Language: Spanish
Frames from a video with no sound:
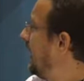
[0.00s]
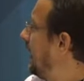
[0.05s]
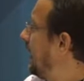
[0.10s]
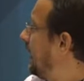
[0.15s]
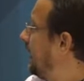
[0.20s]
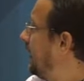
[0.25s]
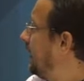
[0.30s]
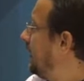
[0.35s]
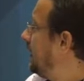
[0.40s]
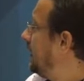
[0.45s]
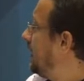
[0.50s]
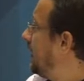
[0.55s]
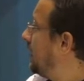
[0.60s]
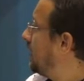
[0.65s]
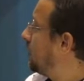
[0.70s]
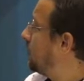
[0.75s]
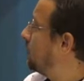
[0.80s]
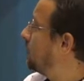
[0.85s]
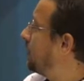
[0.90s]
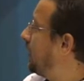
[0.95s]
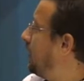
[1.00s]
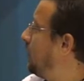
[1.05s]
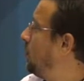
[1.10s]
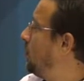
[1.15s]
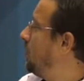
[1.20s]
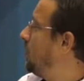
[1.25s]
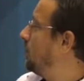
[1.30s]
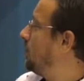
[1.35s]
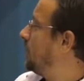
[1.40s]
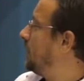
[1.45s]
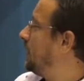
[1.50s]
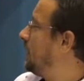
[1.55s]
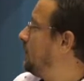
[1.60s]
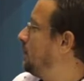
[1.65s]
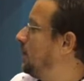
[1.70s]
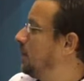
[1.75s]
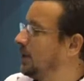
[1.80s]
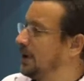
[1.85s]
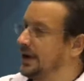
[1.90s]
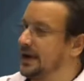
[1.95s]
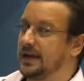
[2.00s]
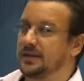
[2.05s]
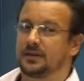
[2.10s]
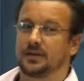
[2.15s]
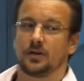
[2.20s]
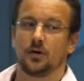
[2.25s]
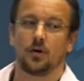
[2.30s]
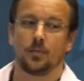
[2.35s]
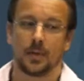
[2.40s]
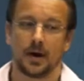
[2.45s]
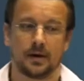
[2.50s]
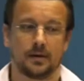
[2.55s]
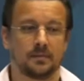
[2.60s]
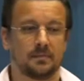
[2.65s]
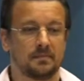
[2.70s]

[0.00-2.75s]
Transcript: Eh, encontré uno, por ejemplo, que era Teoma.